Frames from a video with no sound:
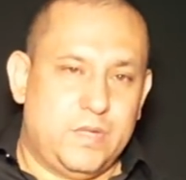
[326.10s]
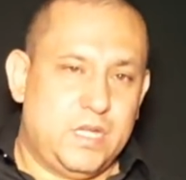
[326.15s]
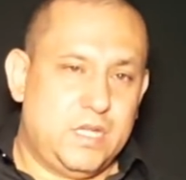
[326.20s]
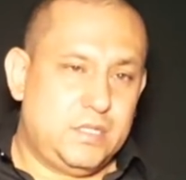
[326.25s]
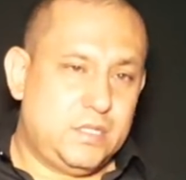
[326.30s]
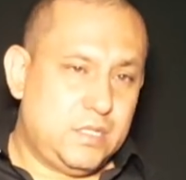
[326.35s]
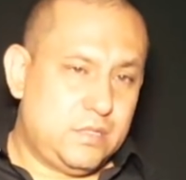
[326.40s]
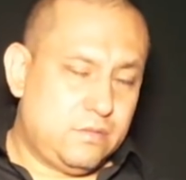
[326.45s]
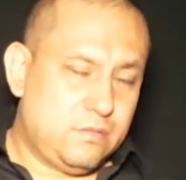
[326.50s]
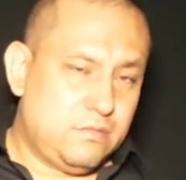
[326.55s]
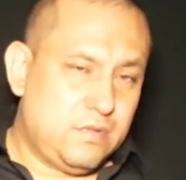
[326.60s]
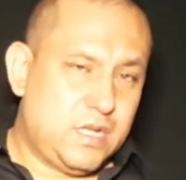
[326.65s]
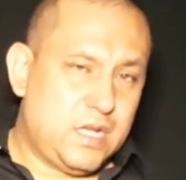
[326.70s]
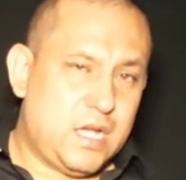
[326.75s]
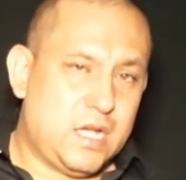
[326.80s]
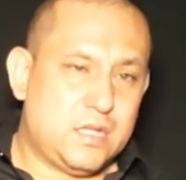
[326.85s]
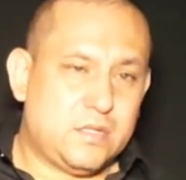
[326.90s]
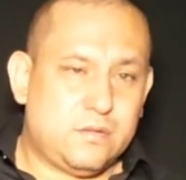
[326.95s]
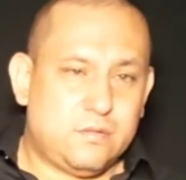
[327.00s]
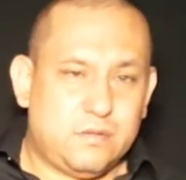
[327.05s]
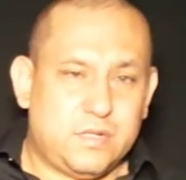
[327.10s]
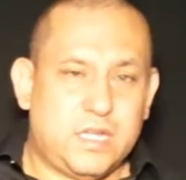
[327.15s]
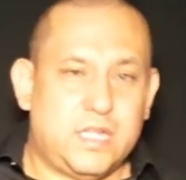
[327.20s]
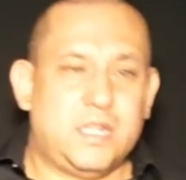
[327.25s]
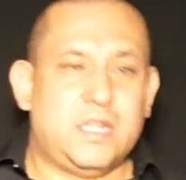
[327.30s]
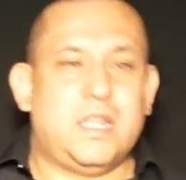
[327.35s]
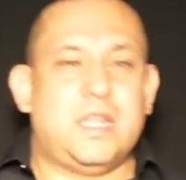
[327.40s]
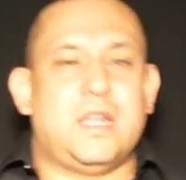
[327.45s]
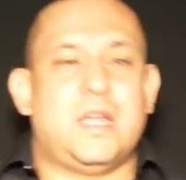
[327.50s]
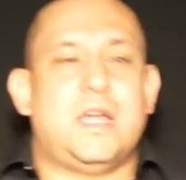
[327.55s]
Este es un caso
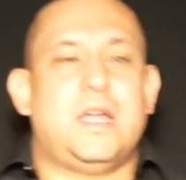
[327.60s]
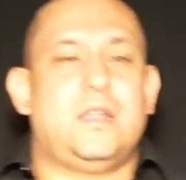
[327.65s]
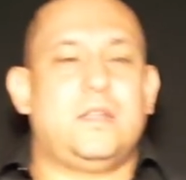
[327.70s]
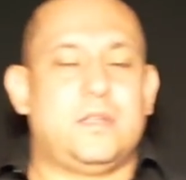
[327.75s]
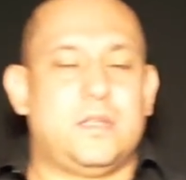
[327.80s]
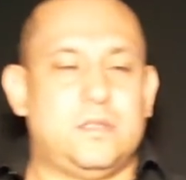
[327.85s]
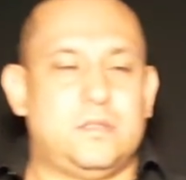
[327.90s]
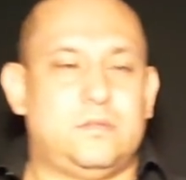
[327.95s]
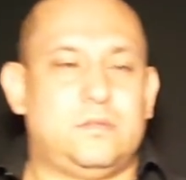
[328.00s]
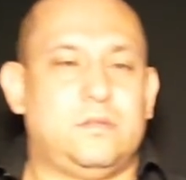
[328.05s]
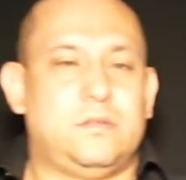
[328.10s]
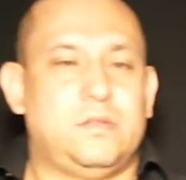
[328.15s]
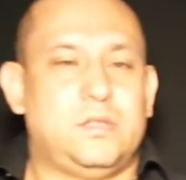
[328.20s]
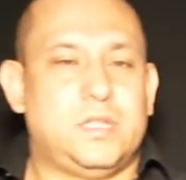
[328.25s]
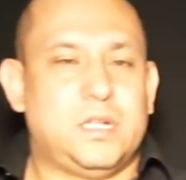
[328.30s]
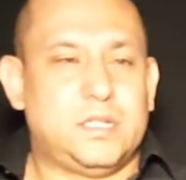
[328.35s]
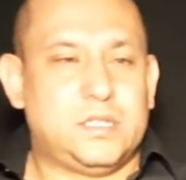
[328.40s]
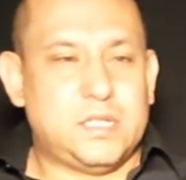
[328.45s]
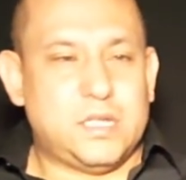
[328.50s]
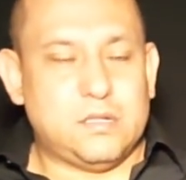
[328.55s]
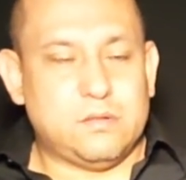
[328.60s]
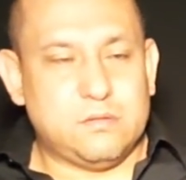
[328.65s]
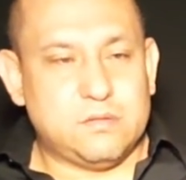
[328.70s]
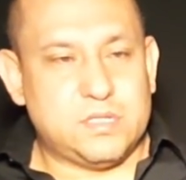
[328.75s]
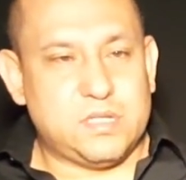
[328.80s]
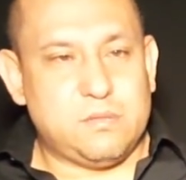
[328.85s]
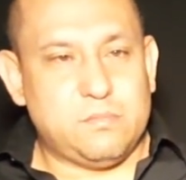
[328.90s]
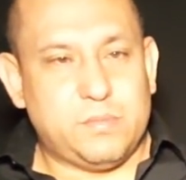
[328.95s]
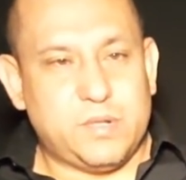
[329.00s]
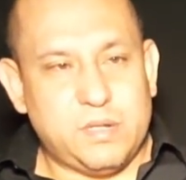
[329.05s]
general que estoy tratando
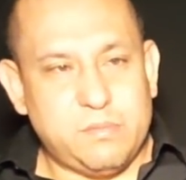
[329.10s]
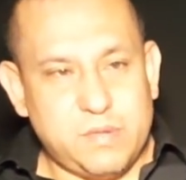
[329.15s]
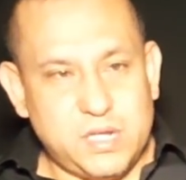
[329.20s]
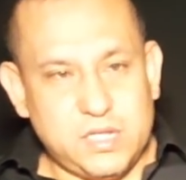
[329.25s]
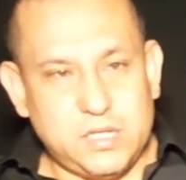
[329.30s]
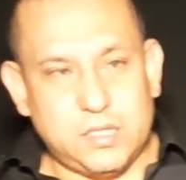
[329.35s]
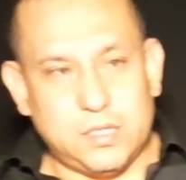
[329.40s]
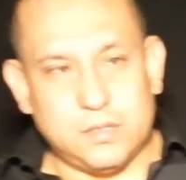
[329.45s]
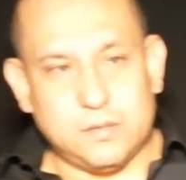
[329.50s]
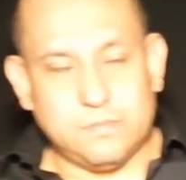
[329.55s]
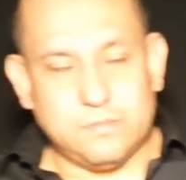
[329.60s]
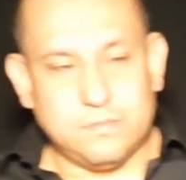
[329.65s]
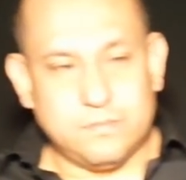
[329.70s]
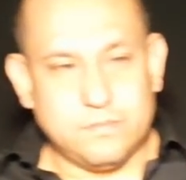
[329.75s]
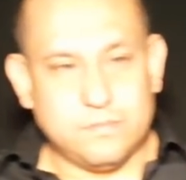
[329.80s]
simplemente.